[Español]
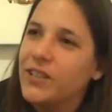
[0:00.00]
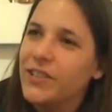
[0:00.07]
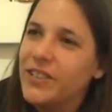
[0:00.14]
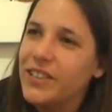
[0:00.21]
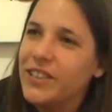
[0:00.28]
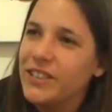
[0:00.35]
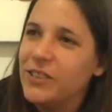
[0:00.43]

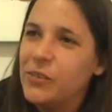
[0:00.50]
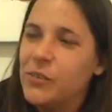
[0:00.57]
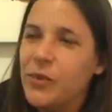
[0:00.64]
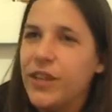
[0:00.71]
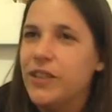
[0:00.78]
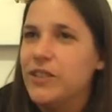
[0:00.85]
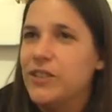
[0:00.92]
con eso,
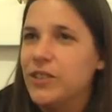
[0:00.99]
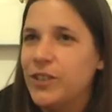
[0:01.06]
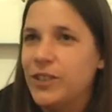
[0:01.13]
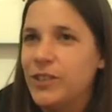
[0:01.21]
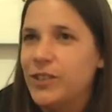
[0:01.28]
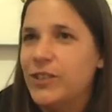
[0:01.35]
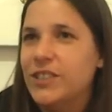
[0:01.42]
muy
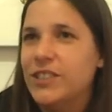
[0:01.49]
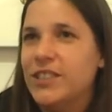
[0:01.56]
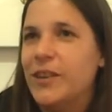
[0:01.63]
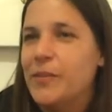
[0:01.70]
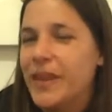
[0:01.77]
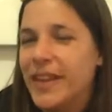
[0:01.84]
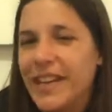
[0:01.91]
ansiosos,
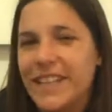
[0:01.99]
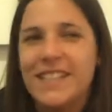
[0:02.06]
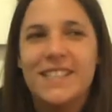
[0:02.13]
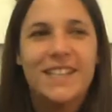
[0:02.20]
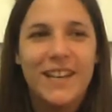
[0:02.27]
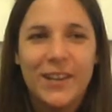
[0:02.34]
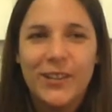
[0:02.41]
también
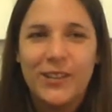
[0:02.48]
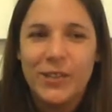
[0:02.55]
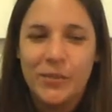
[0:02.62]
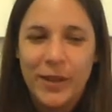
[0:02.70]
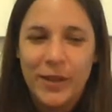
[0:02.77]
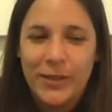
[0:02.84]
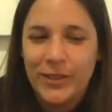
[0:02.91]
cansados,
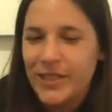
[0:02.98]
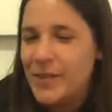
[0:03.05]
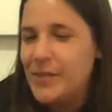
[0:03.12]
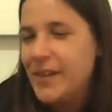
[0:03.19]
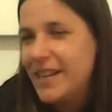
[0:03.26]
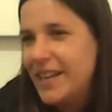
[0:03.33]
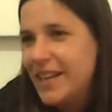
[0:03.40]
esperando que sea
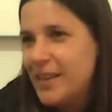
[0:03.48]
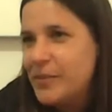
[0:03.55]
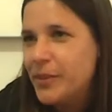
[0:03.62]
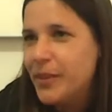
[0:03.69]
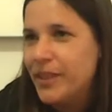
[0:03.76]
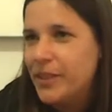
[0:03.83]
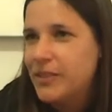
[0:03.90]
mañana,
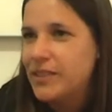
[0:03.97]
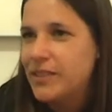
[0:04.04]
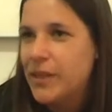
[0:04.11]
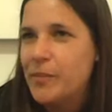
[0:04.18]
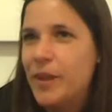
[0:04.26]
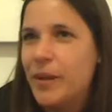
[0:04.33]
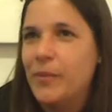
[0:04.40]
porque
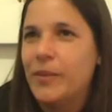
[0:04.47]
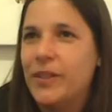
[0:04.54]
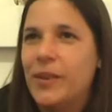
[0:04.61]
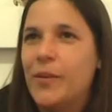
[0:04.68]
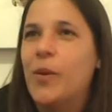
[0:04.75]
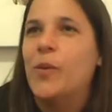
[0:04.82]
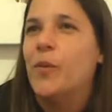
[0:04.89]
también
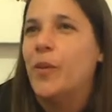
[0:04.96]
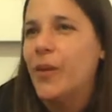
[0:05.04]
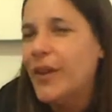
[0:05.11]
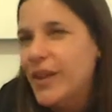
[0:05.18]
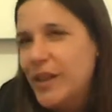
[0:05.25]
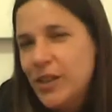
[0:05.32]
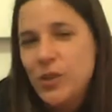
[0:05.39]
estamos como,
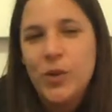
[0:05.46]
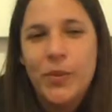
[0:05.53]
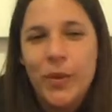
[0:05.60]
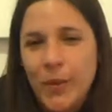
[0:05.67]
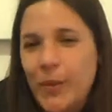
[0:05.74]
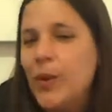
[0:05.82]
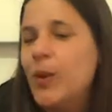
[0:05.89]
yo
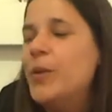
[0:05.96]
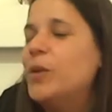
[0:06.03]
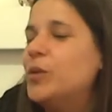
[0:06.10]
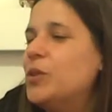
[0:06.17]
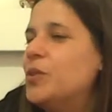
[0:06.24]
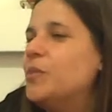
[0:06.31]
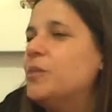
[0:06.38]
por lo menos lo vivo
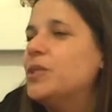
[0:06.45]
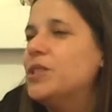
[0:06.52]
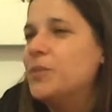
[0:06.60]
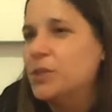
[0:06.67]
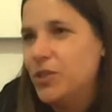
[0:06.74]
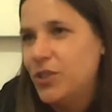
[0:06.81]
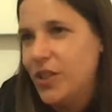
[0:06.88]
todo con mucha
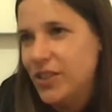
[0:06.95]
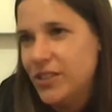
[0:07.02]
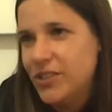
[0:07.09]
emoción.